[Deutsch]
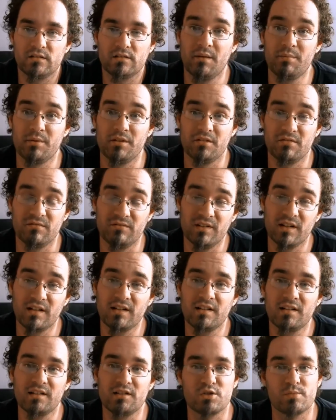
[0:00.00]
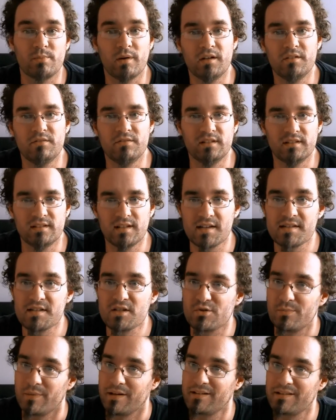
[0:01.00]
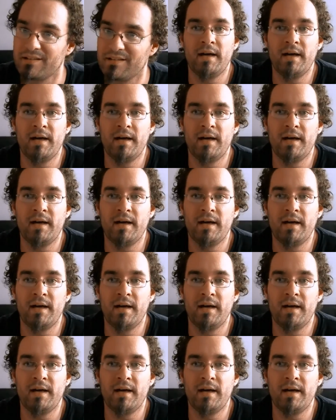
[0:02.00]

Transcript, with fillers: Da bin ich wirklich gespannt, wie das schmeckt.